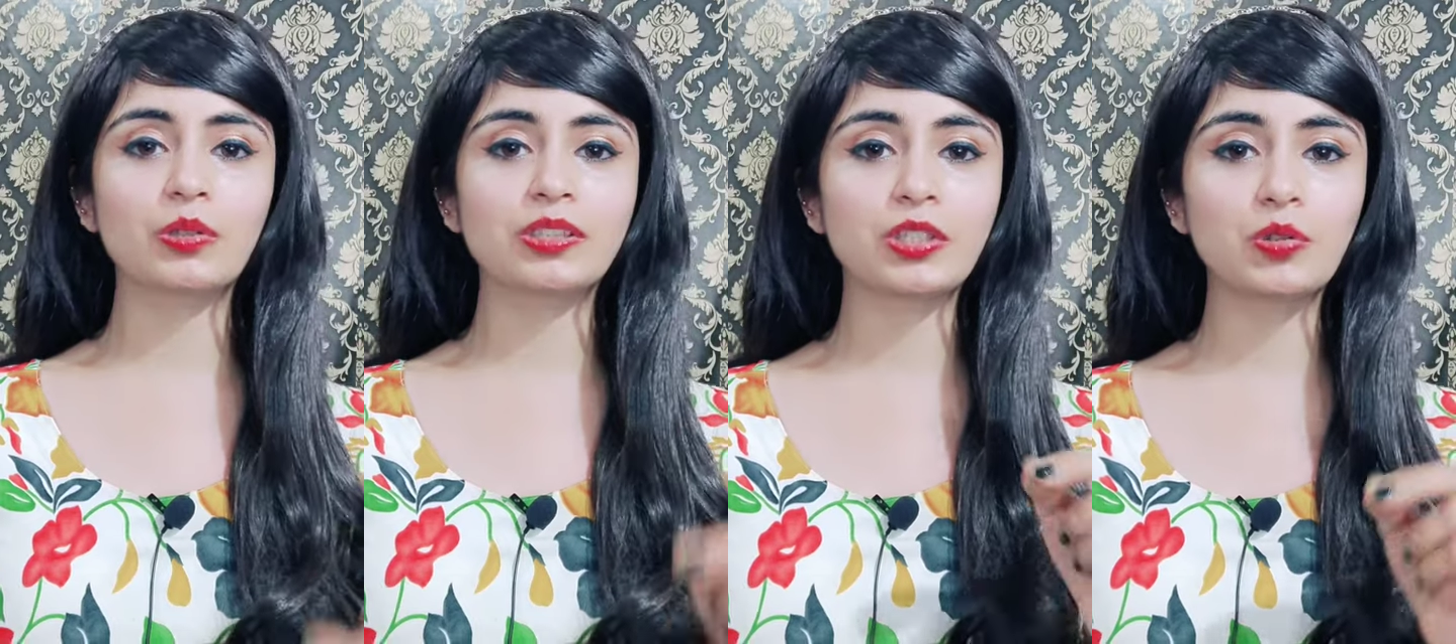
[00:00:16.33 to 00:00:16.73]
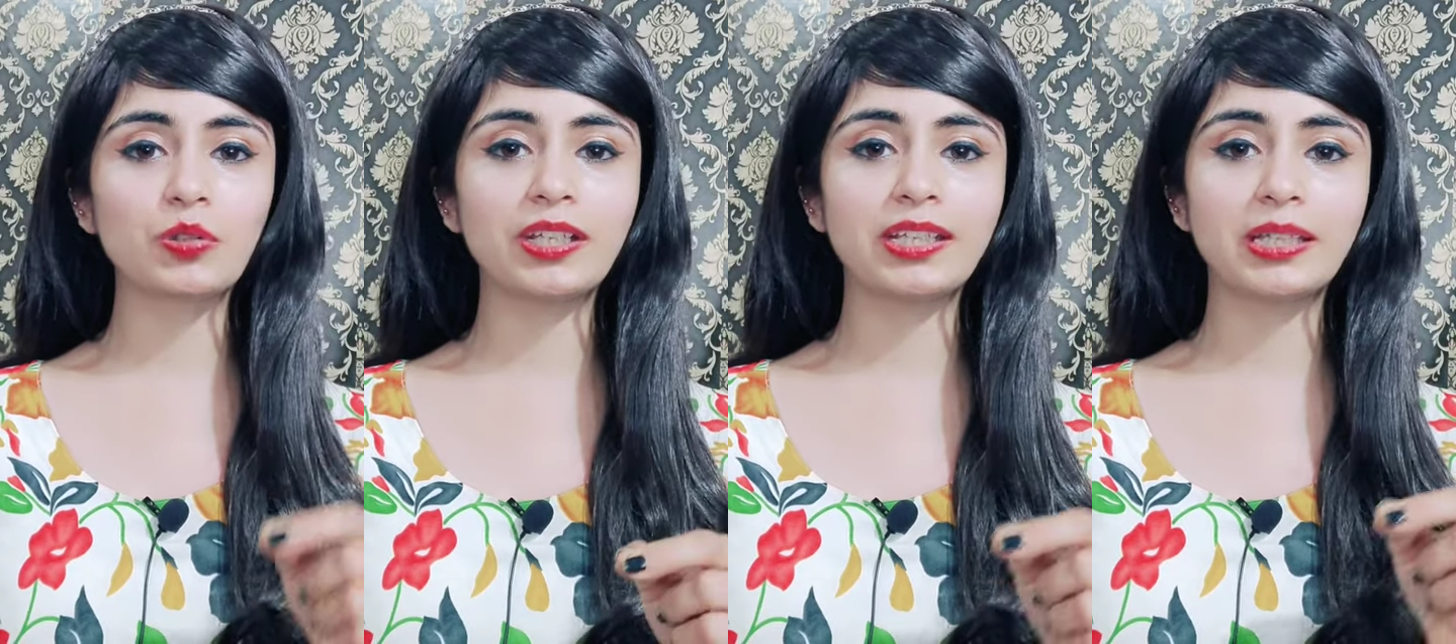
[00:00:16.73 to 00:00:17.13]
तो इसे
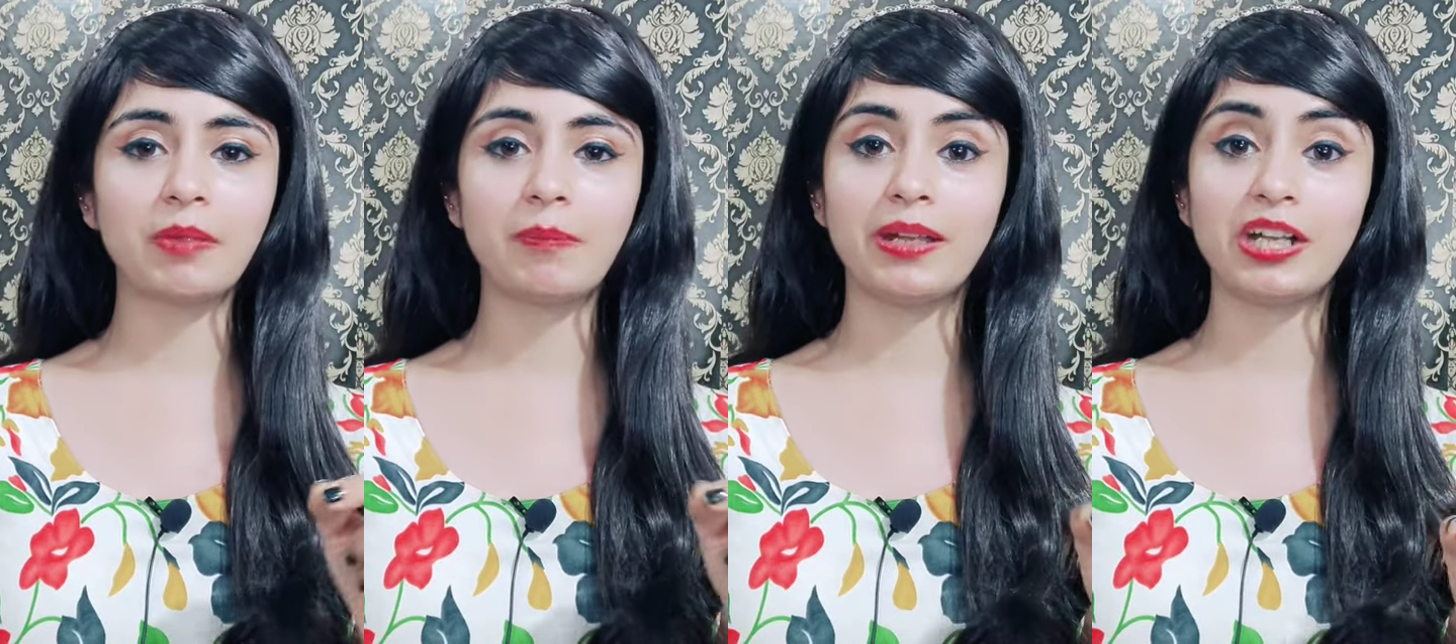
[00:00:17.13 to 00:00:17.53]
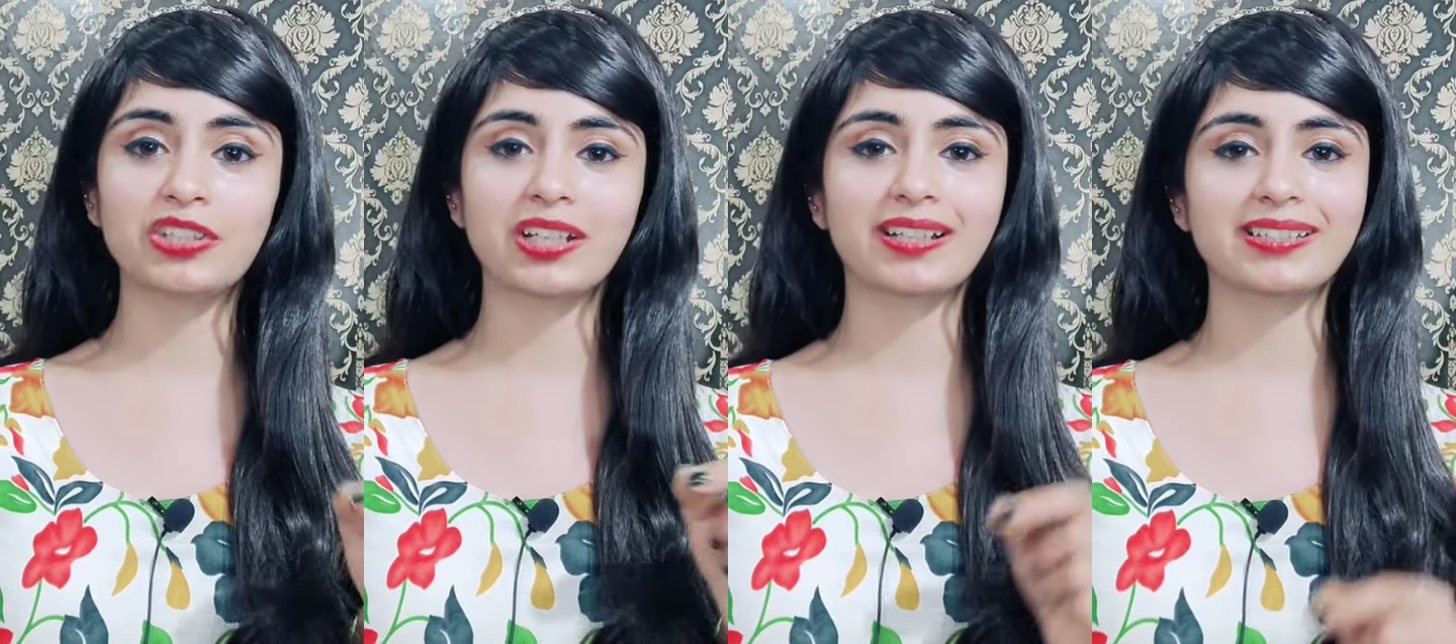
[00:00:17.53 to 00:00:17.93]
शुद्ध हिंदी में भेड़
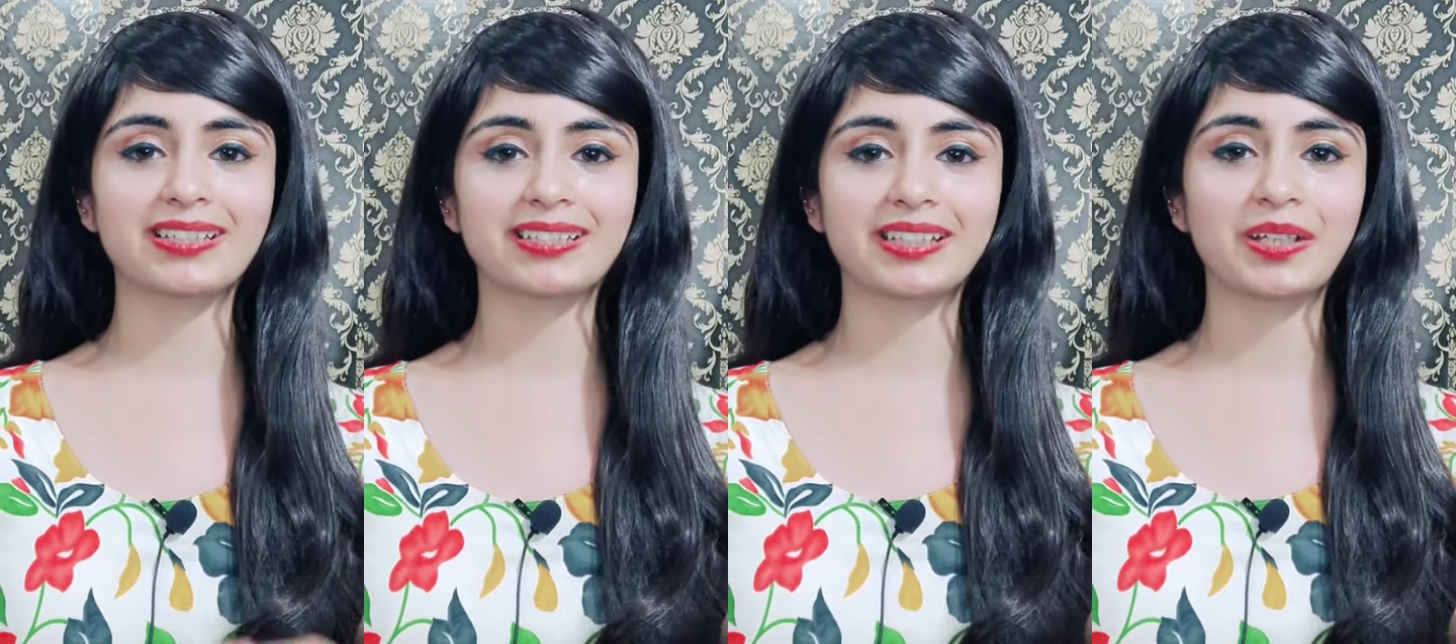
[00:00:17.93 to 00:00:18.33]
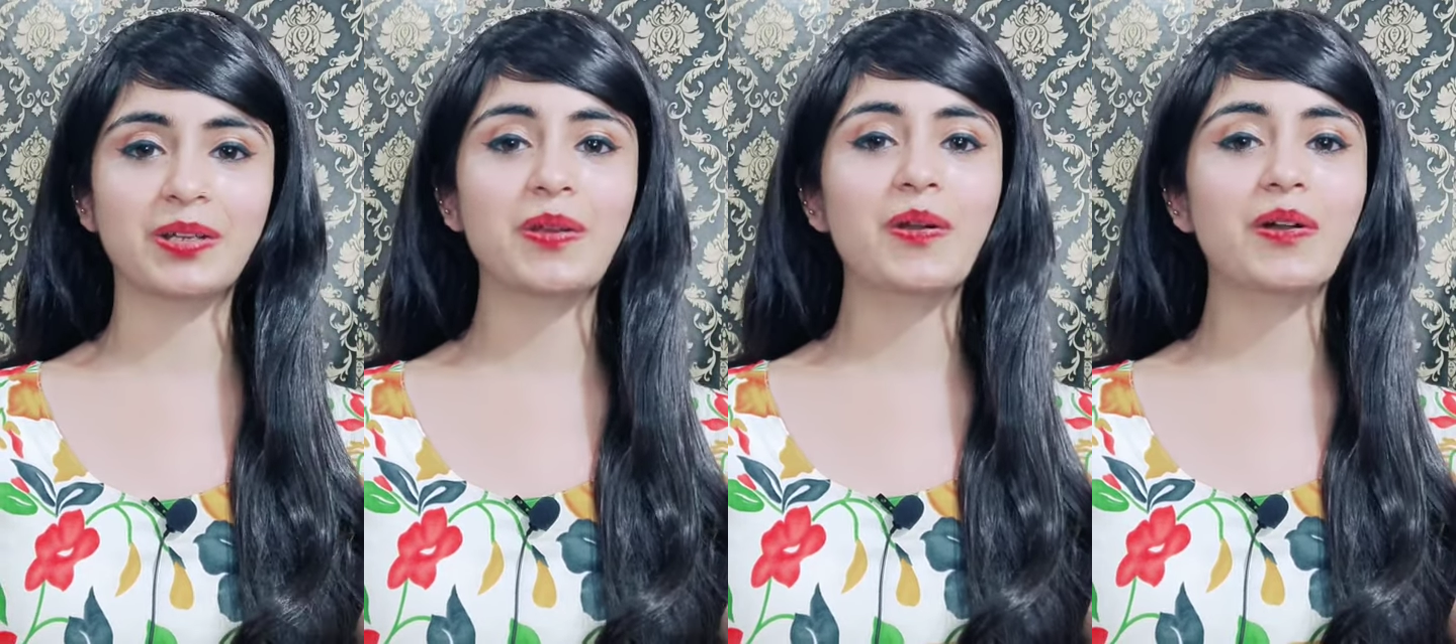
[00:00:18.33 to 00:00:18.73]
चाल कहा जाता है